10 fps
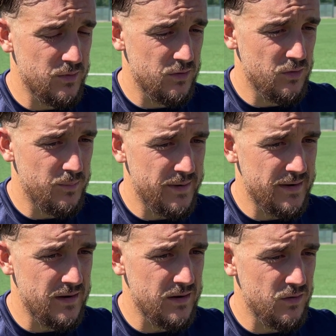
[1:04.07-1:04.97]
sobre todo
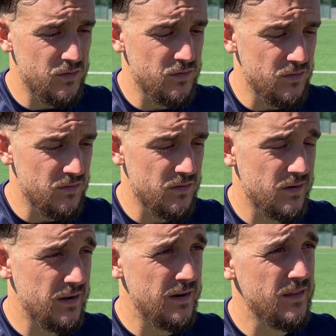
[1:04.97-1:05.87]
para no
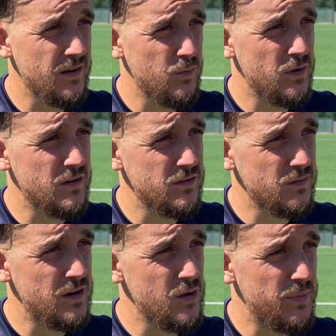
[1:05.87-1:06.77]
recaer de ninguna
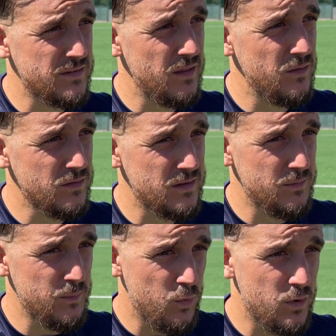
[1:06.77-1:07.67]
lesión del año pasado, estar
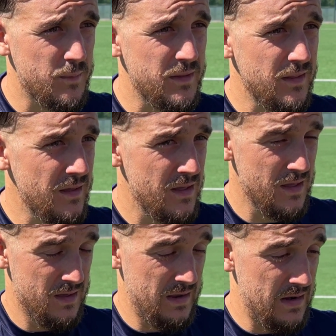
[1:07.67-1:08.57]
bien muscularmente
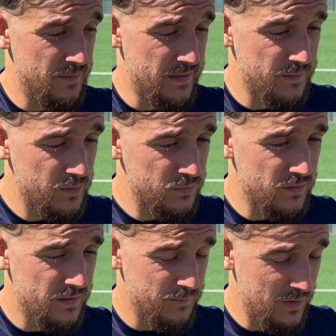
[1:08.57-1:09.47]
y la verdad
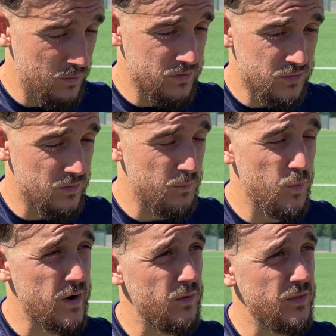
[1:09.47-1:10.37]
que me encuentro en muy
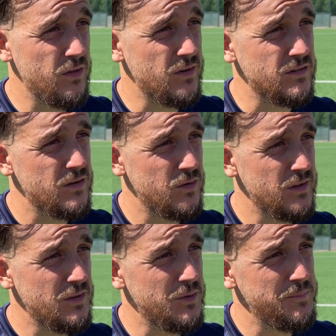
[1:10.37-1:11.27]
buenas condiciones,
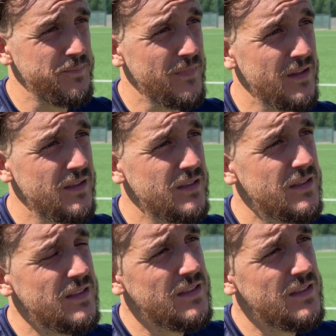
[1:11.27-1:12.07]
contento. Y referente a la